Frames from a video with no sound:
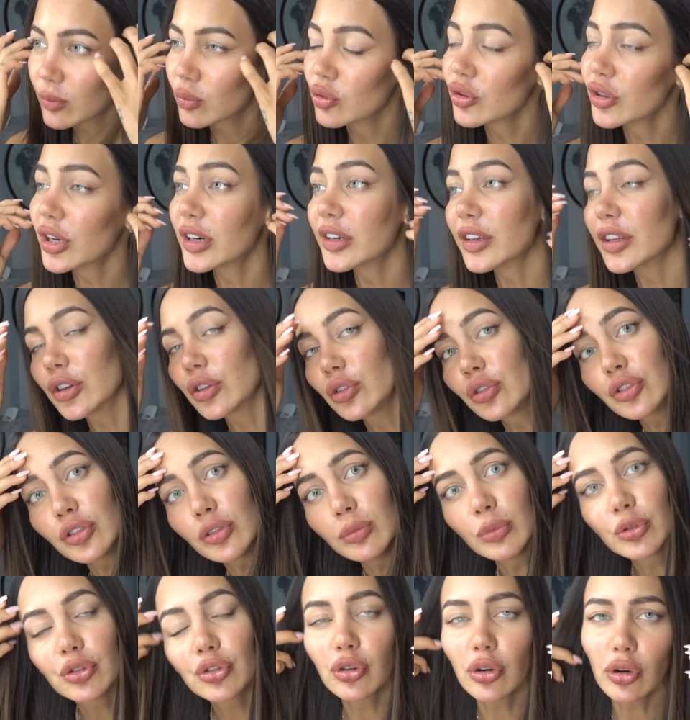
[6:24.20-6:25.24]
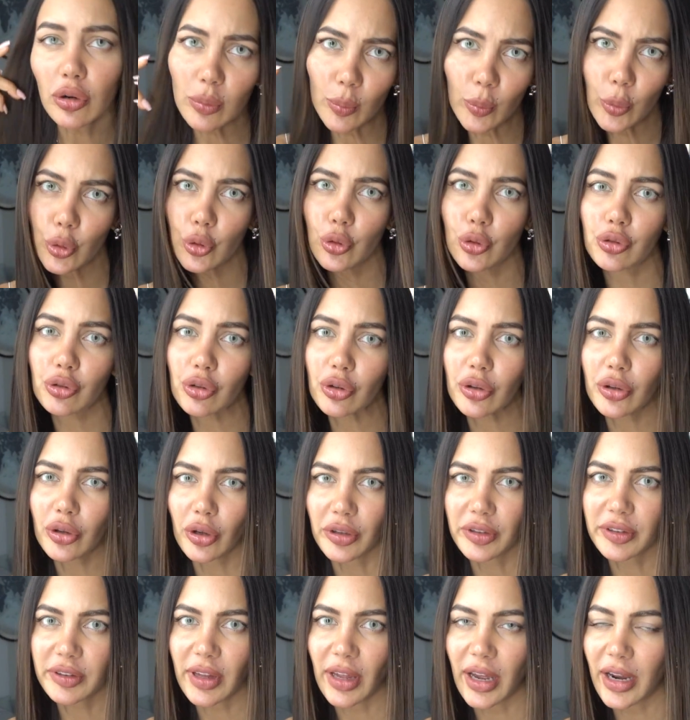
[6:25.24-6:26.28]
Bunlar da gözümü çok mu küçük
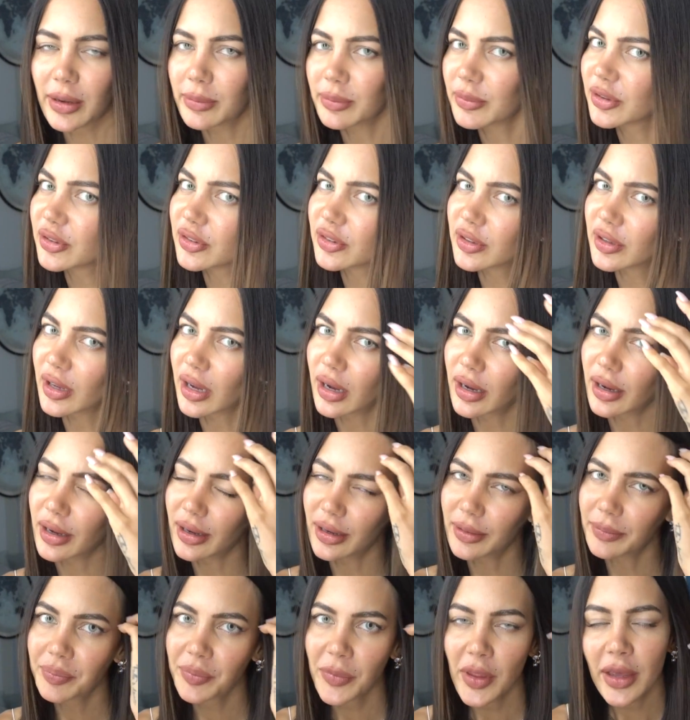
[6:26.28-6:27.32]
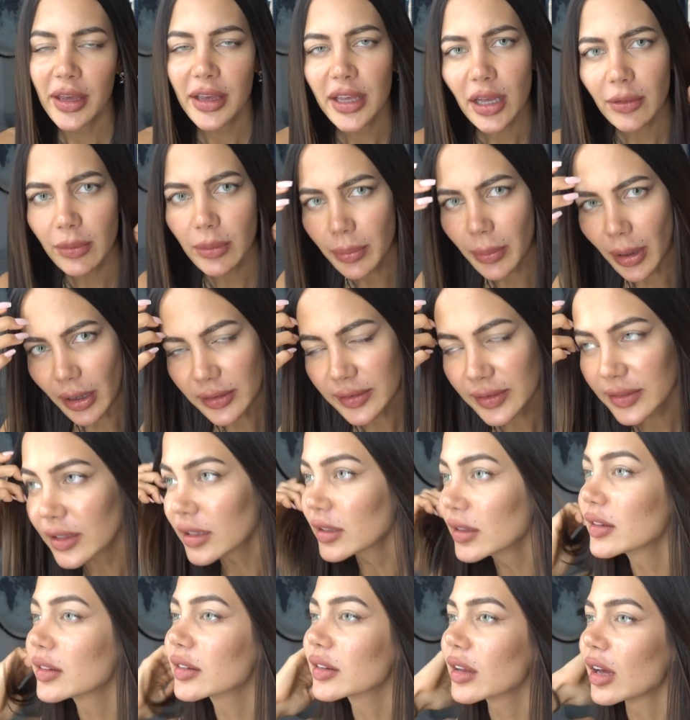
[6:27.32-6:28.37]
göstermiş ya? Ya e, bir
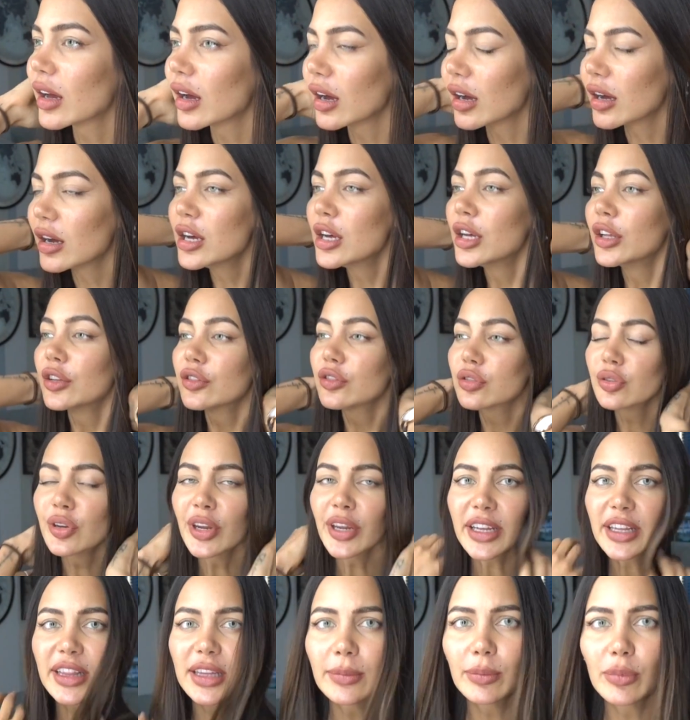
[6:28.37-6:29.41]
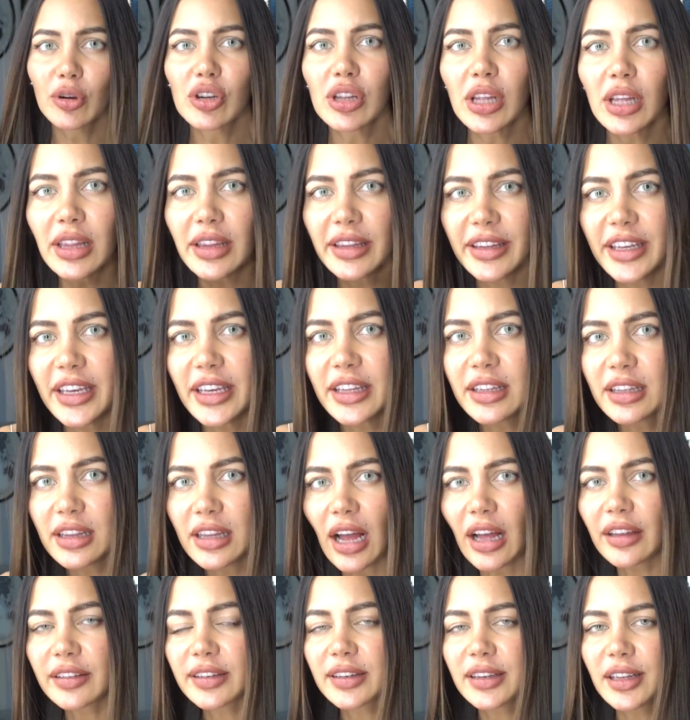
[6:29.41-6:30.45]
baksanıza. Sürekli böyle yeni
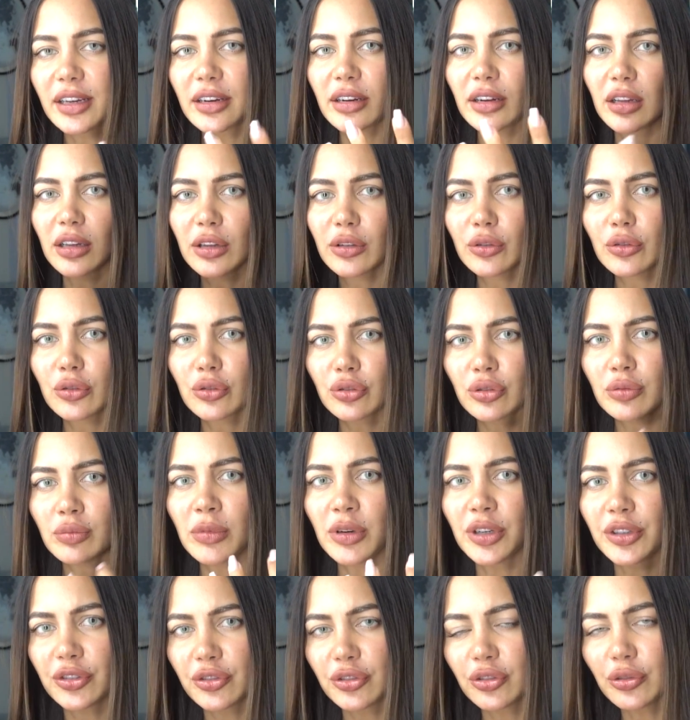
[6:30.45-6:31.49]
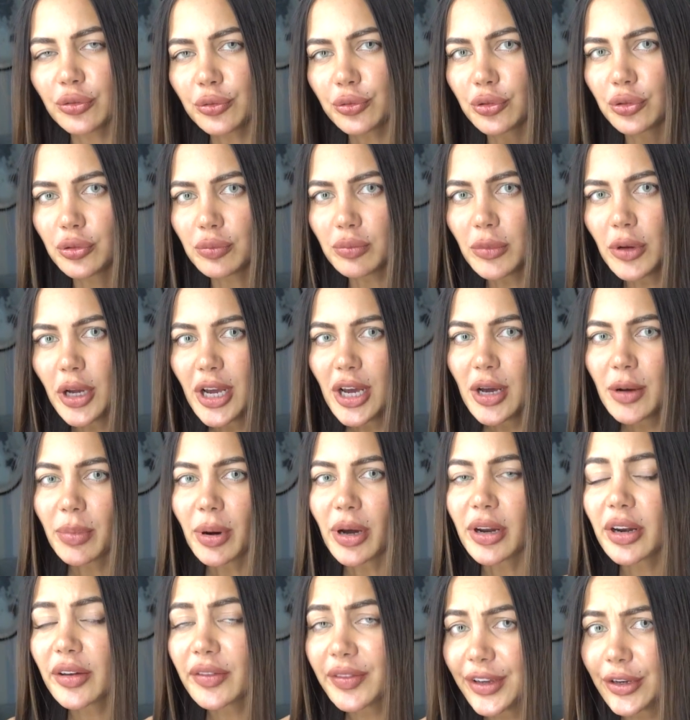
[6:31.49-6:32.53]
lensler alıyorum, açıyorum,
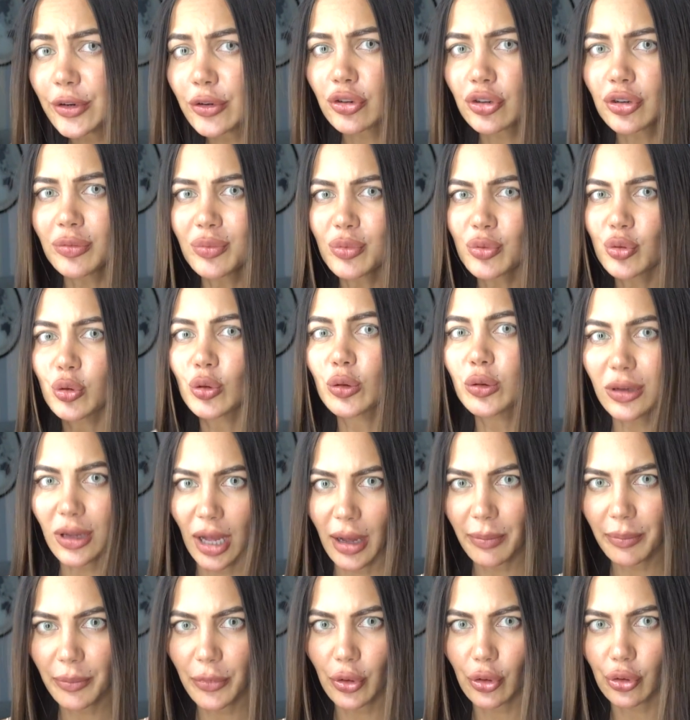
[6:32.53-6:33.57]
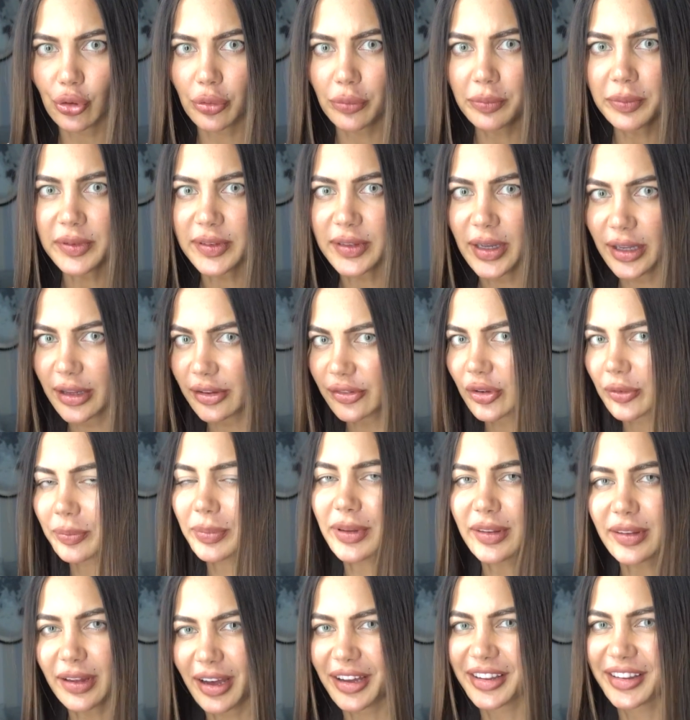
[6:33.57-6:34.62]
para veriyorum, kullanmıyorum.
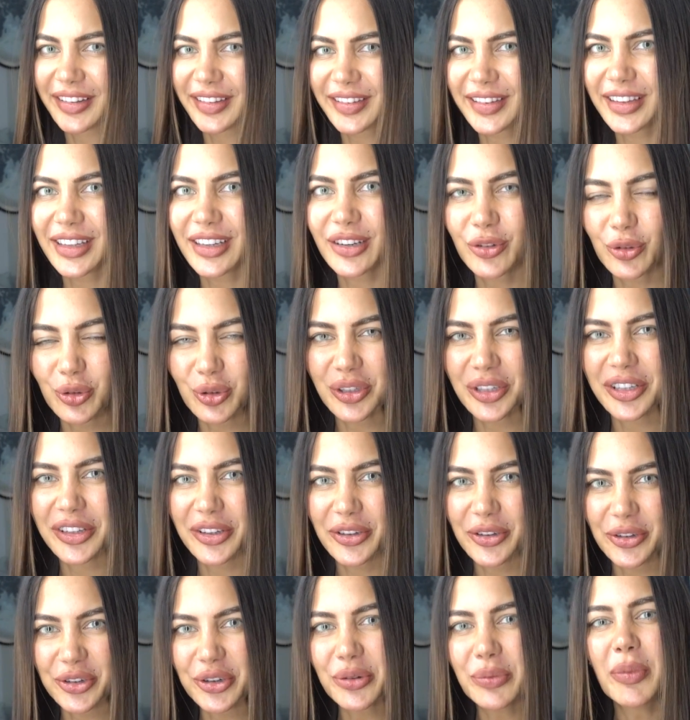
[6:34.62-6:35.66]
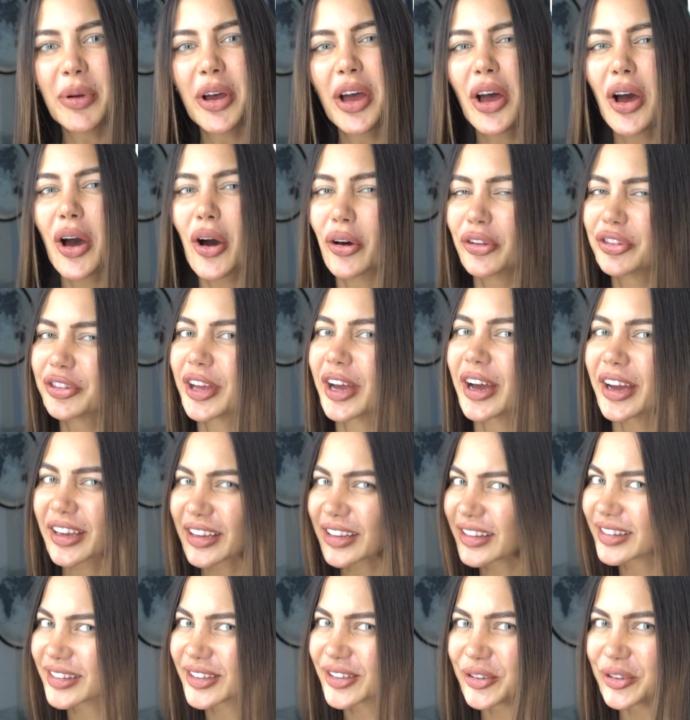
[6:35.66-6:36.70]
Sadece bir tanesini kullanıyorum. Onda
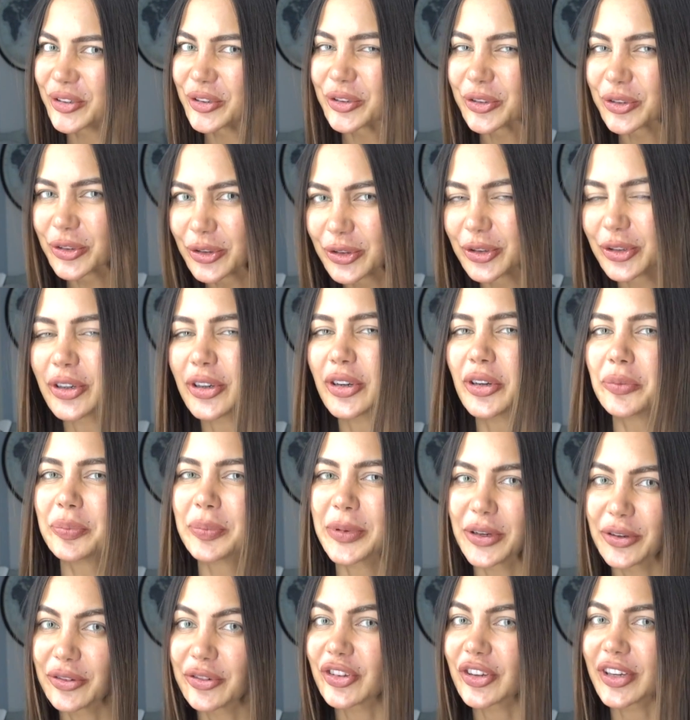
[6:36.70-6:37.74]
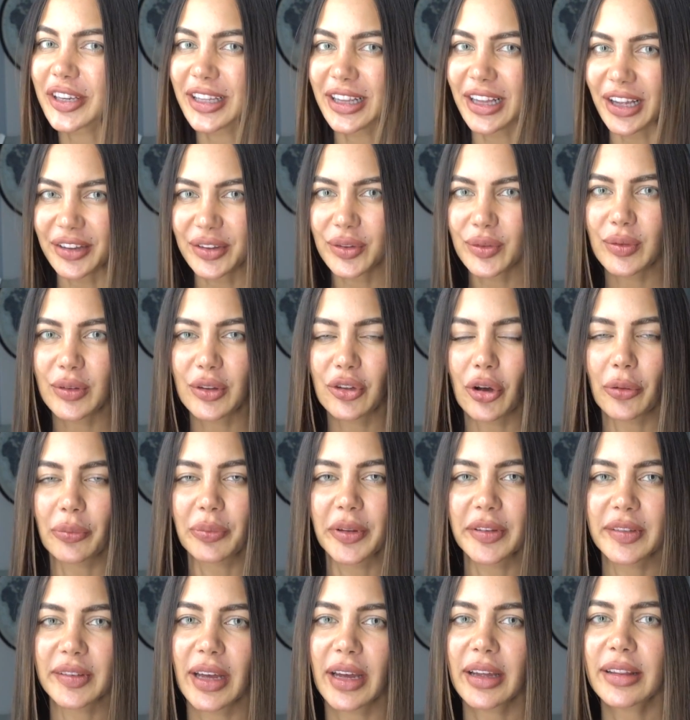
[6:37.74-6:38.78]
hangisi olduğunu bir önceki lens
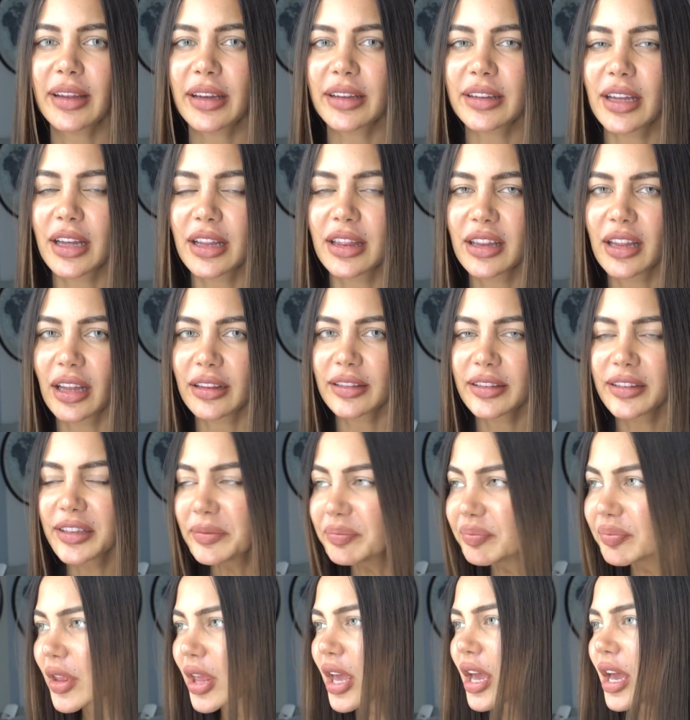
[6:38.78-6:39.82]
videomda zaten anlattım.